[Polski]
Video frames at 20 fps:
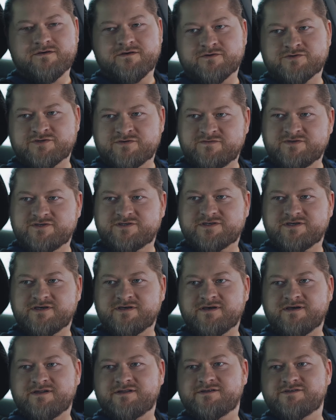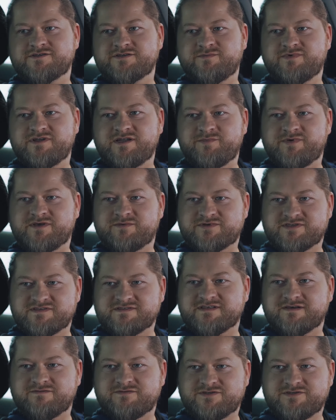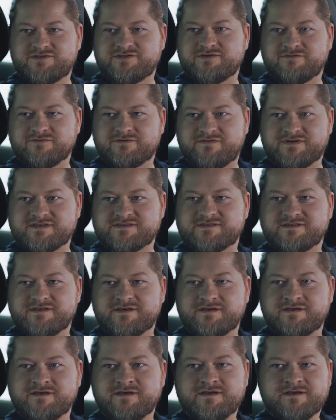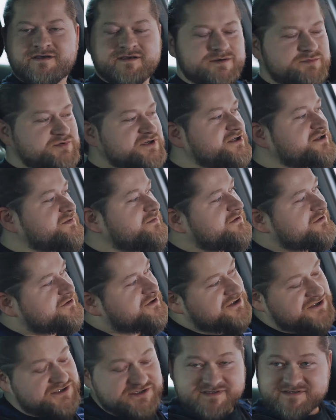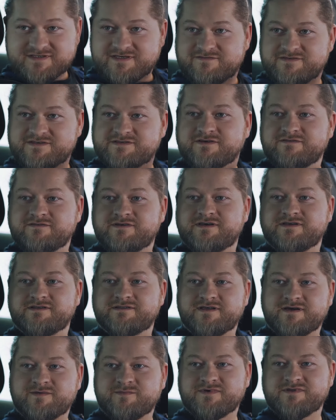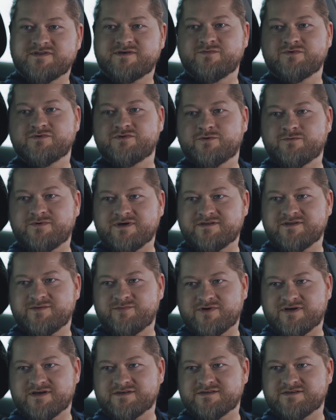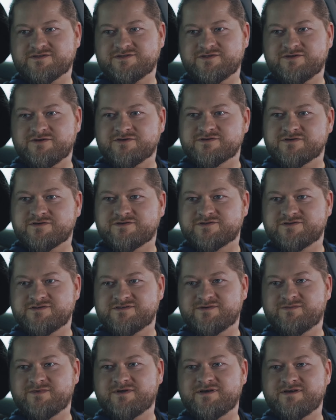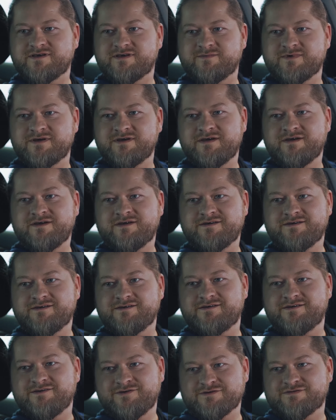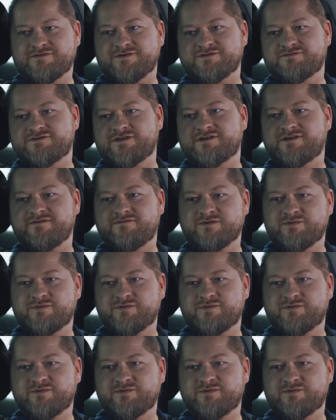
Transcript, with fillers: E, oczywiście, ale żeby lepiej przedstawić Ci tą kwestię, e, przejdźmy do części serwisowej. Tam będę mógł dokładnie pokazać Ci, o co chodzi z tym olejem e, i rozwiać wszelkie